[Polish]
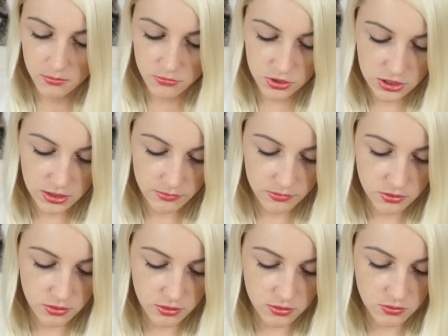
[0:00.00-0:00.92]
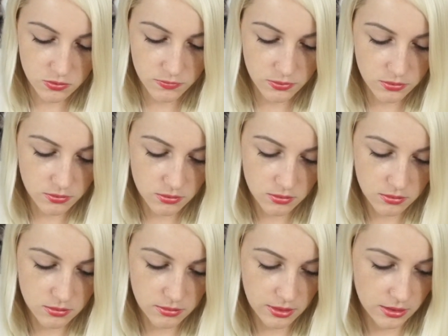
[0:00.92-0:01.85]
Przeczytajmy co to jest. Równo,
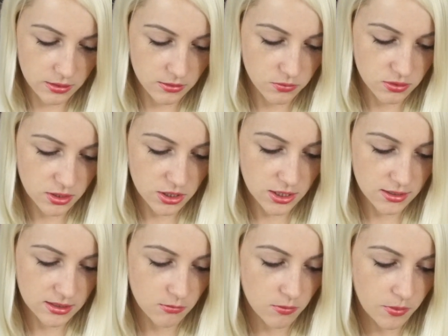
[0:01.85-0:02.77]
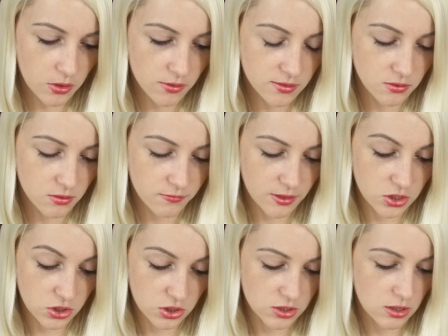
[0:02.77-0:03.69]
e, tak, chusteczka samopalująca do
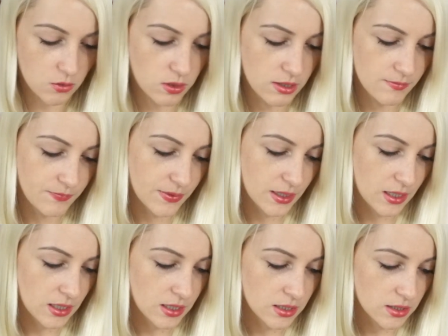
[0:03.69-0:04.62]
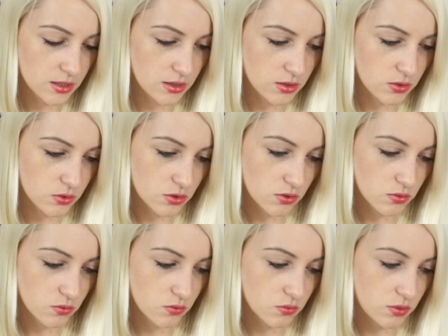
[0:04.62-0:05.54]
twarzy i ciała. I co
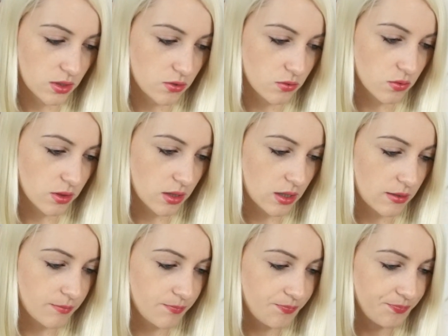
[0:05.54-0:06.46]
tutaj drugie?